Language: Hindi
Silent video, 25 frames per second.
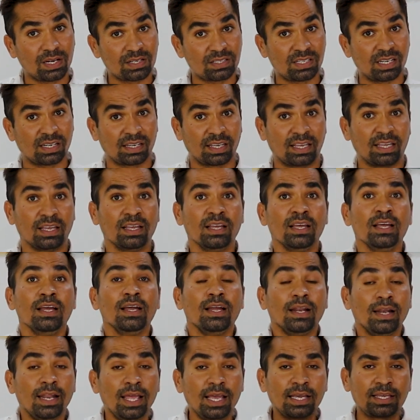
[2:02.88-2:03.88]
कर सके
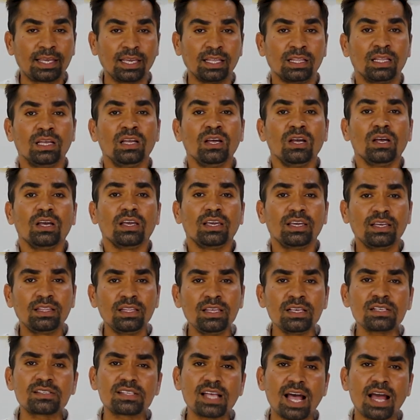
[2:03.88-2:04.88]
लेकिन
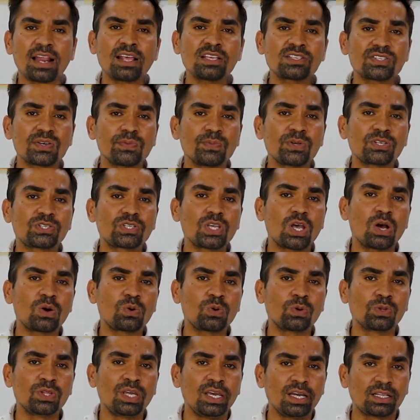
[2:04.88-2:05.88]
इन्हीं सारी समस्याओं
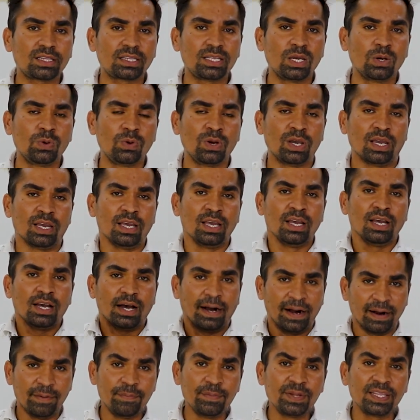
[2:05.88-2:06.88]
को देखते हुए
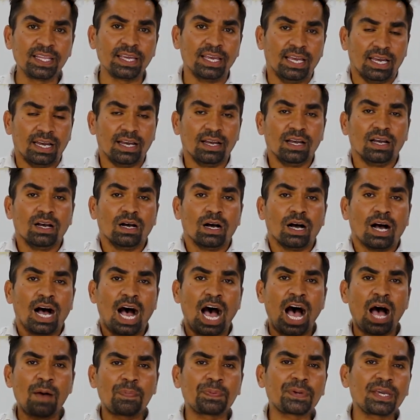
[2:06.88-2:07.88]
हमने
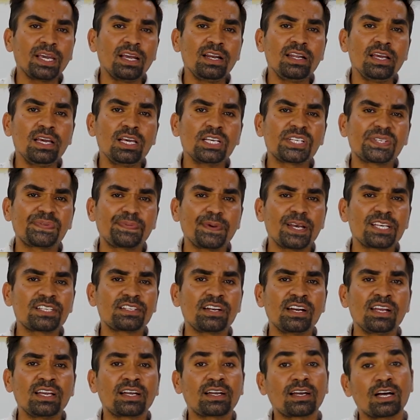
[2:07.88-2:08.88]
आपके लिए
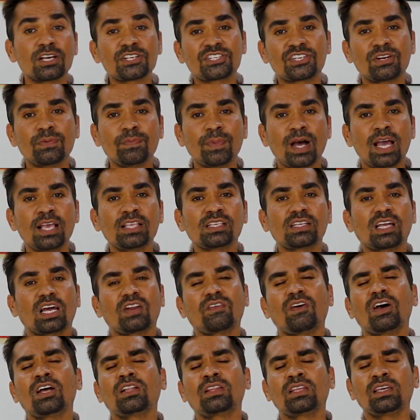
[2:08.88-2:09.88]
स्पेशली कस्टमाइज
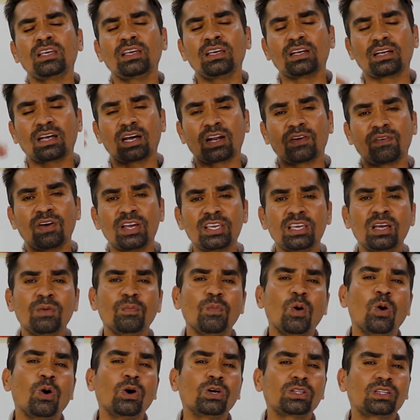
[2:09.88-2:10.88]
करवाती करवाई है
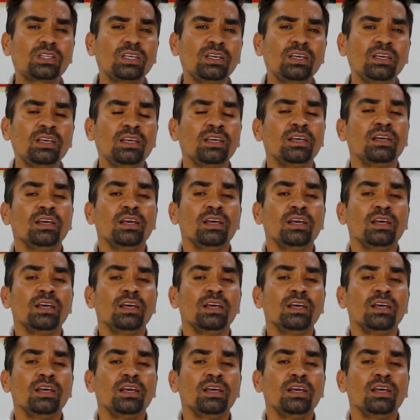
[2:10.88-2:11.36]
बहुत ही